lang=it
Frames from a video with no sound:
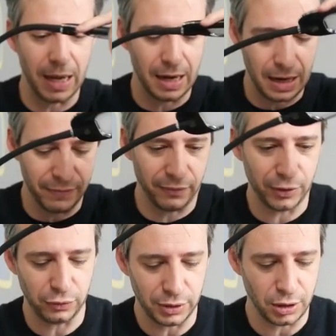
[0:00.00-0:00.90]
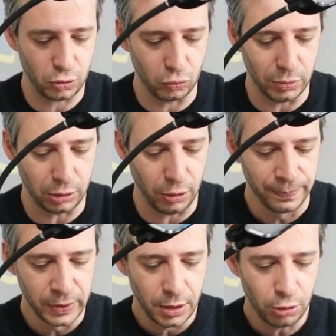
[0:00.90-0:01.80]
bella, ve la faccio vedere
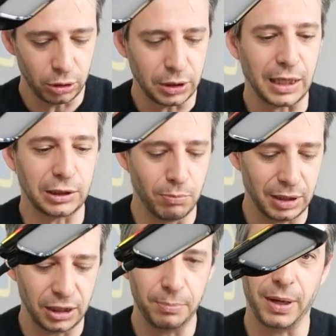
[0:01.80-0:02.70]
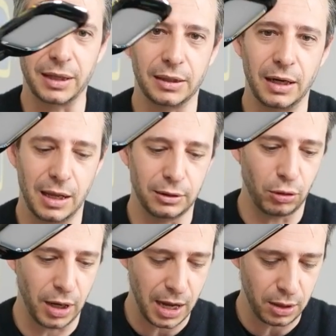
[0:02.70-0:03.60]
subito, io l'ho attaccata a un battery pack tra
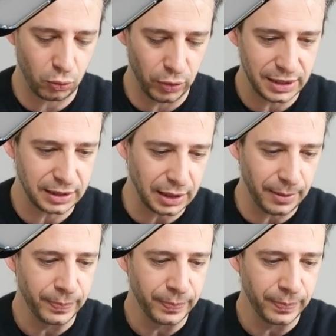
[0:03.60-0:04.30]
l'altro, è questa.